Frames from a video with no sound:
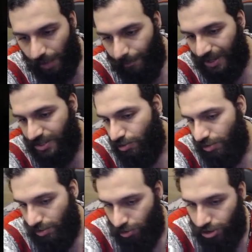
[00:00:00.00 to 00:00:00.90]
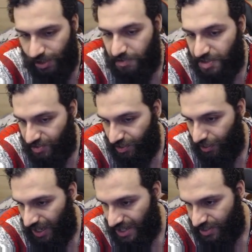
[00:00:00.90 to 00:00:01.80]
mas eu, eu gostei. Vocês
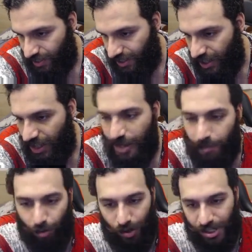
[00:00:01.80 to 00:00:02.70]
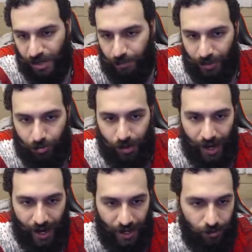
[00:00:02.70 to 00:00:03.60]
viram a ação aí. Pô, achei bem do
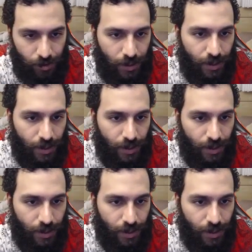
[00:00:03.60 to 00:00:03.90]
caralho.